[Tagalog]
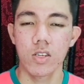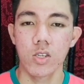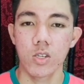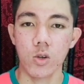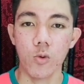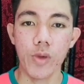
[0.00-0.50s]

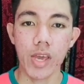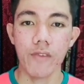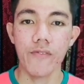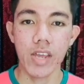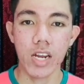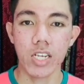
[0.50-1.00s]
So we have
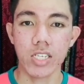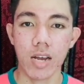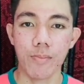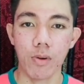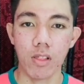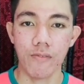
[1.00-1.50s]
the
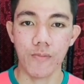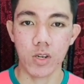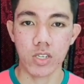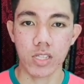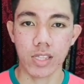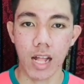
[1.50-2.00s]
example of
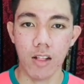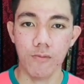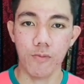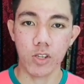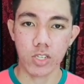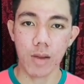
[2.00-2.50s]
percentile. For
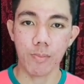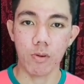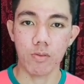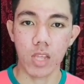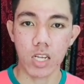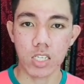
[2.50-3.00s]
example,
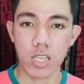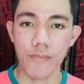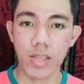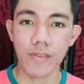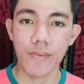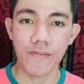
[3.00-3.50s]
the
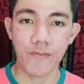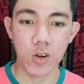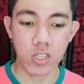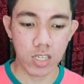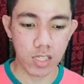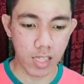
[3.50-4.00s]
75th
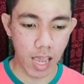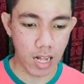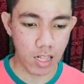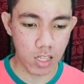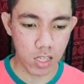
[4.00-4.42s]
percentile